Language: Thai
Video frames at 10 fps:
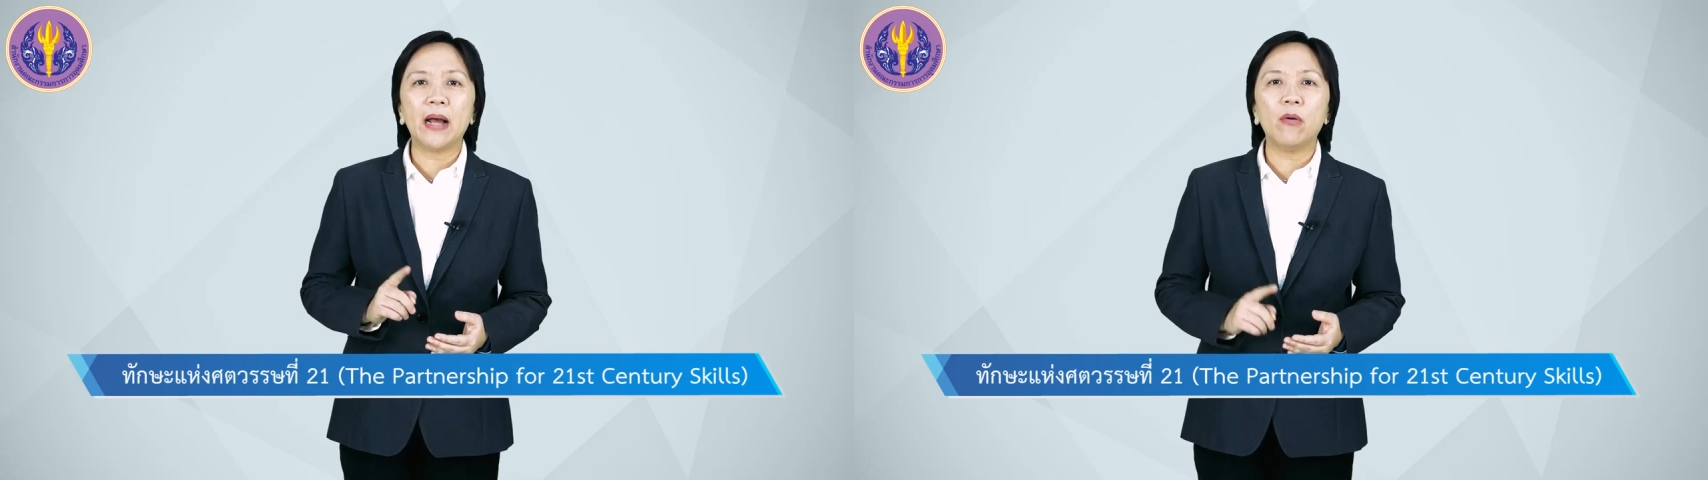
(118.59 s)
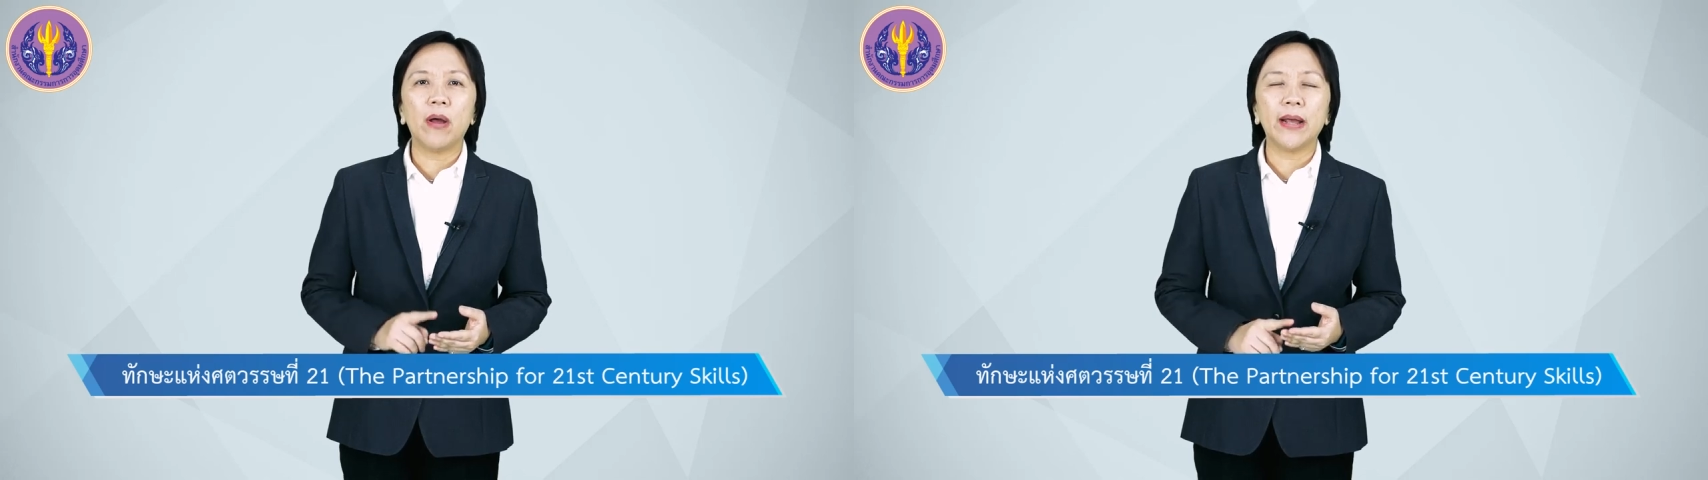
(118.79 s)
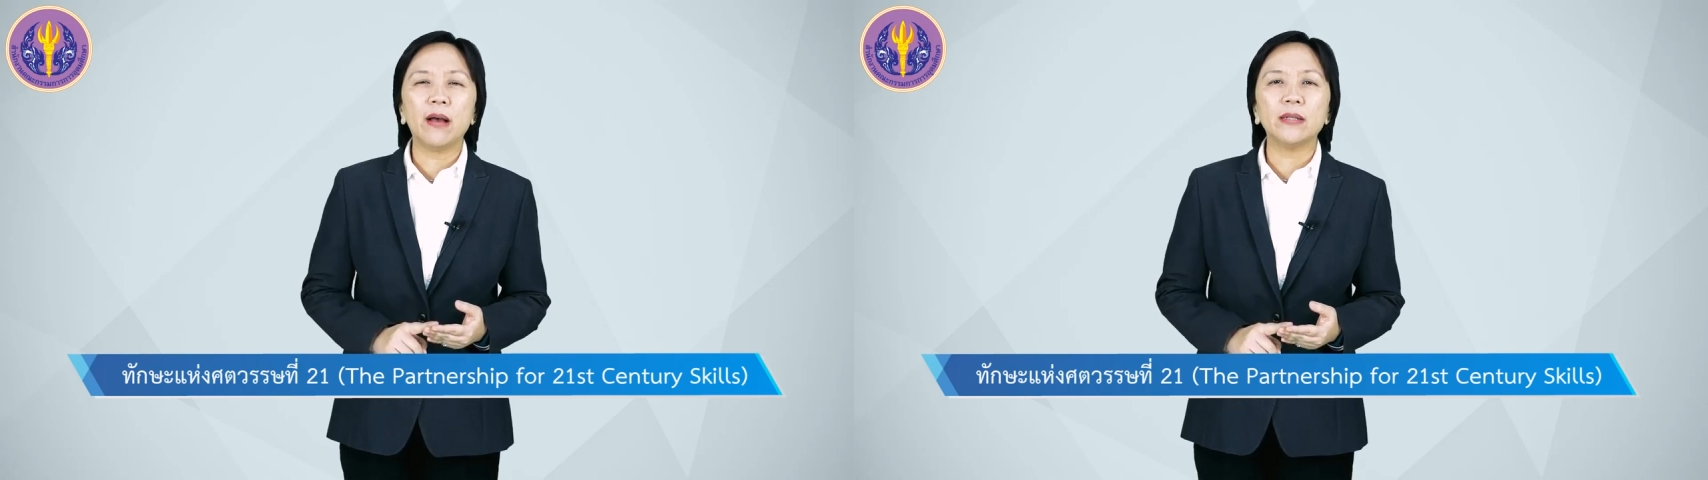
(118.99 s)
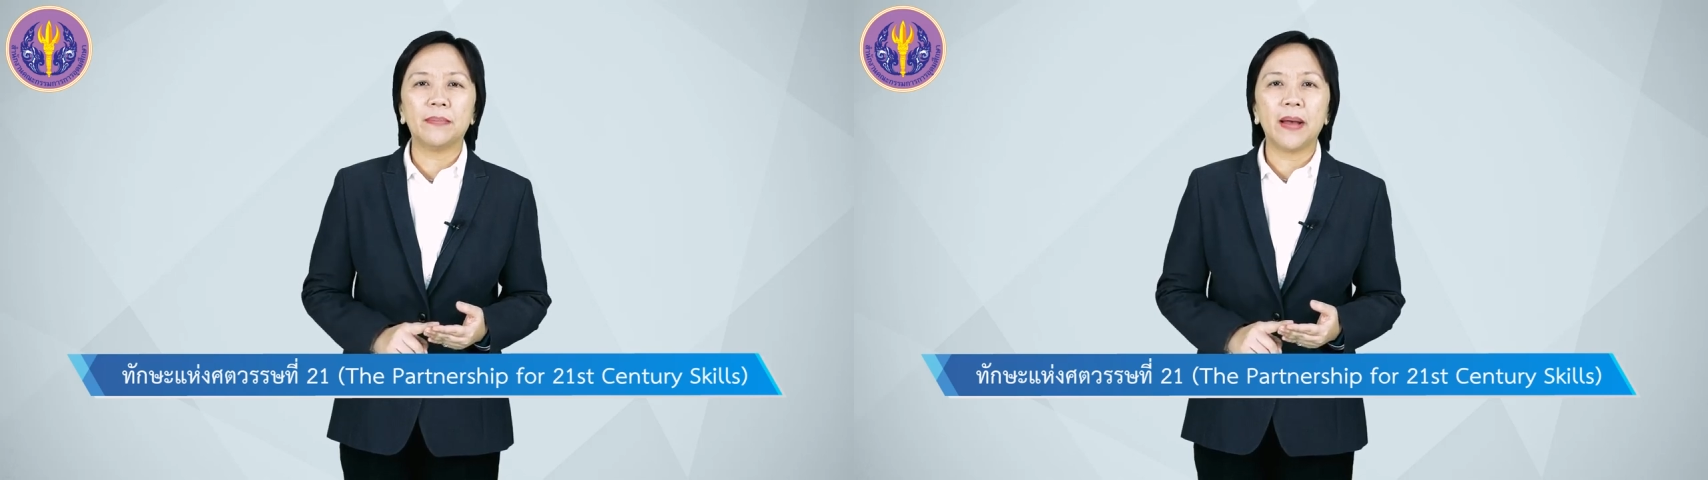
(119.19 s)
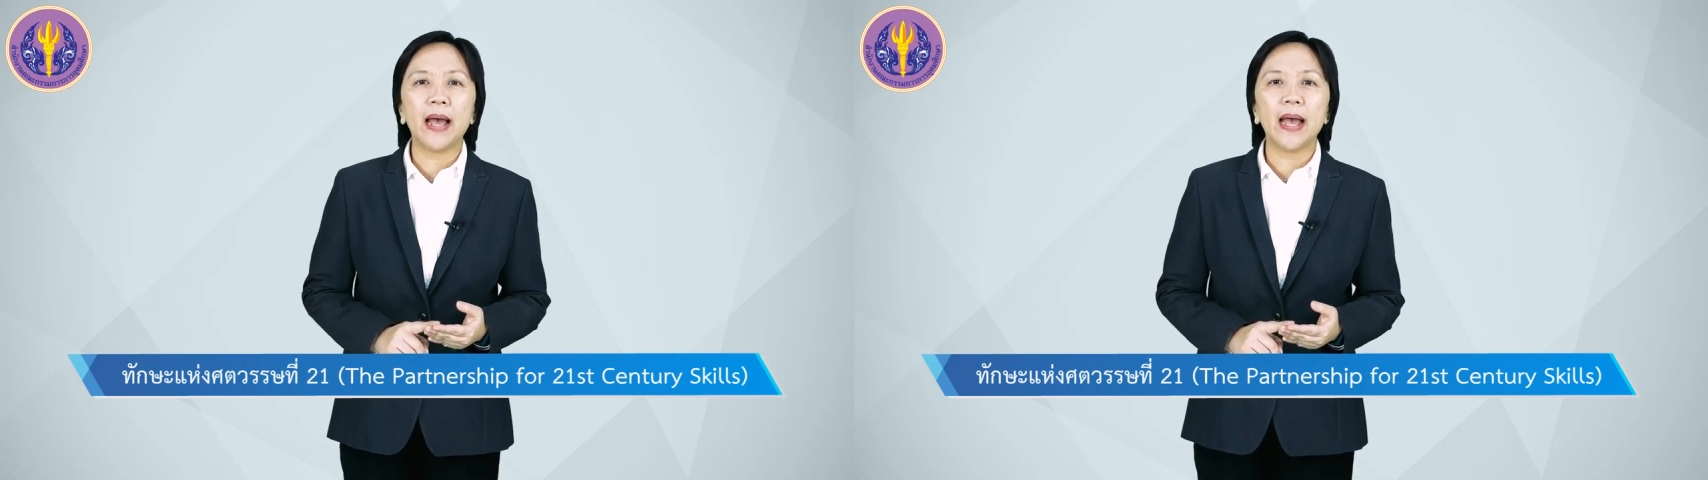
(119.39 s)

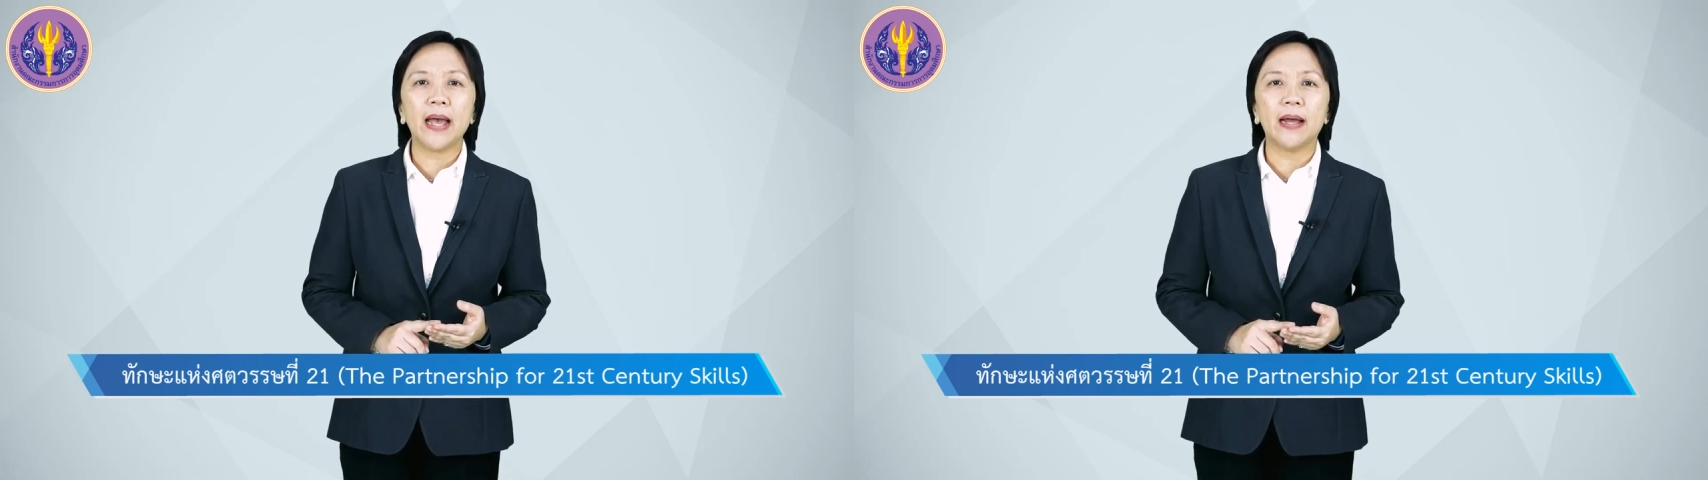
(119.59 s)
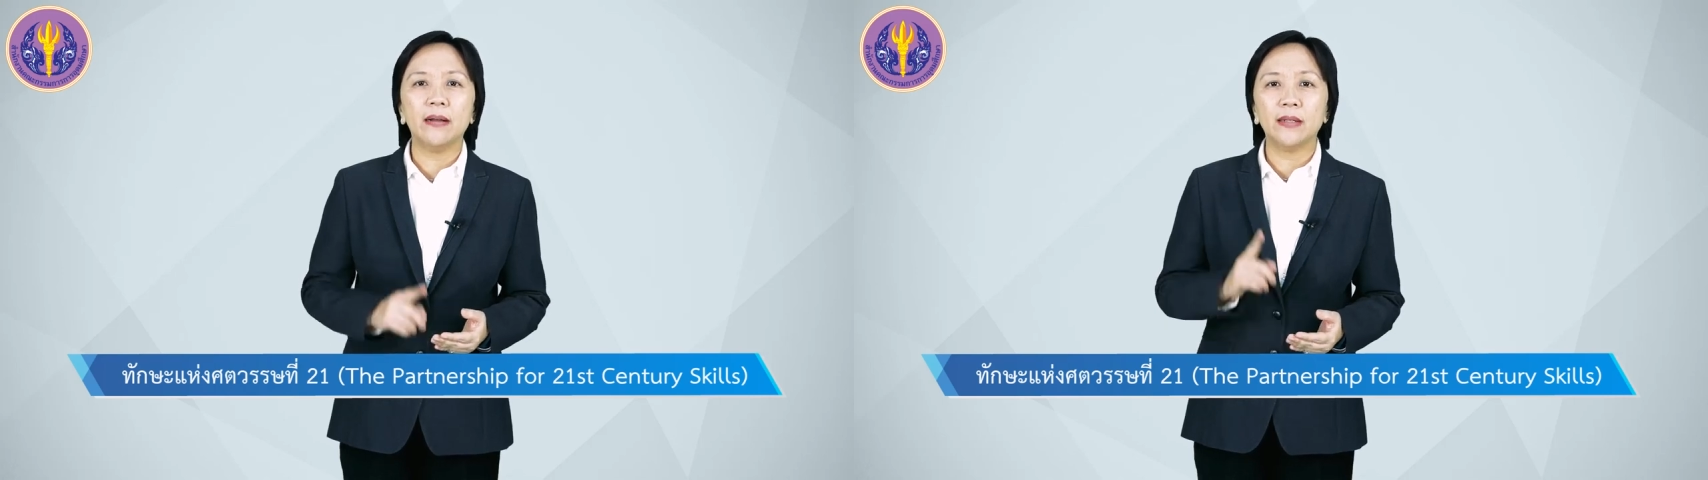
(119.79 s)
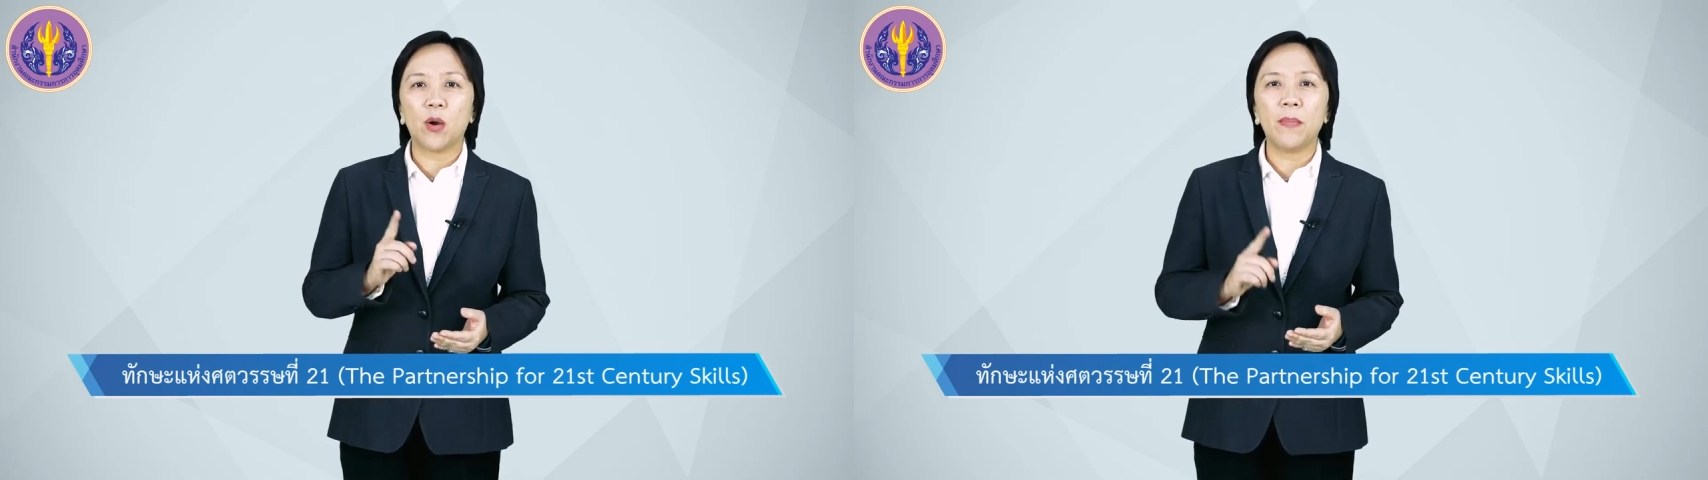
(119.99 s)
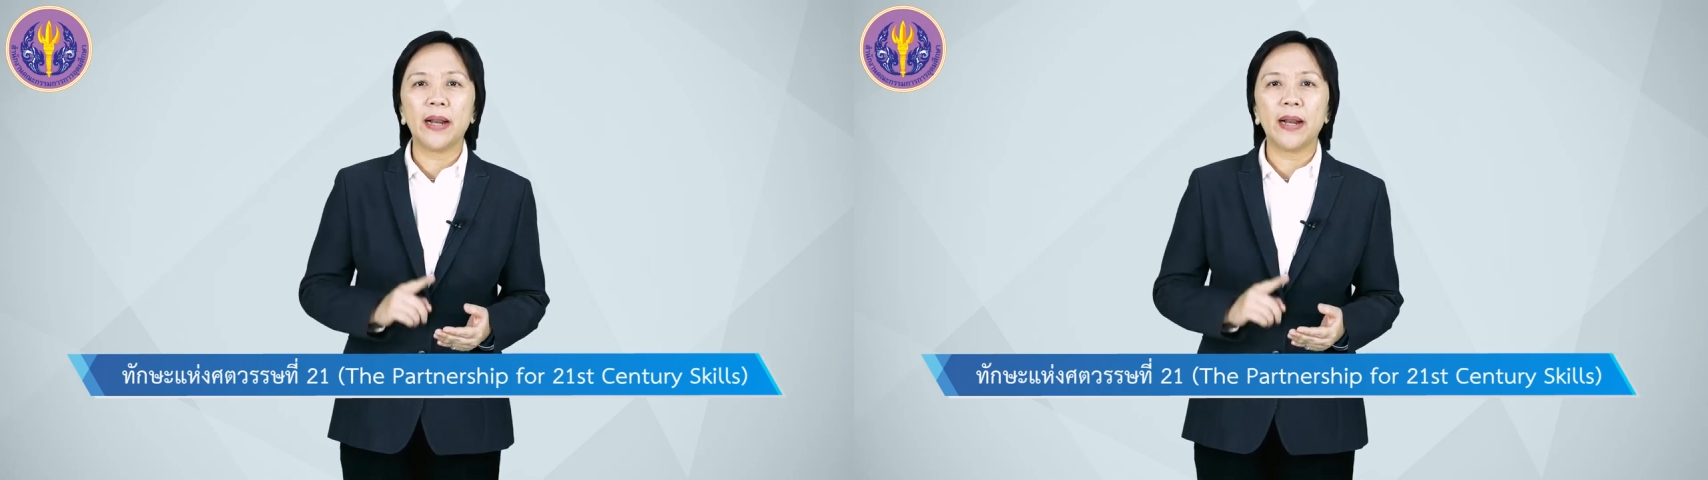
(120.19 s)
1995 หรือ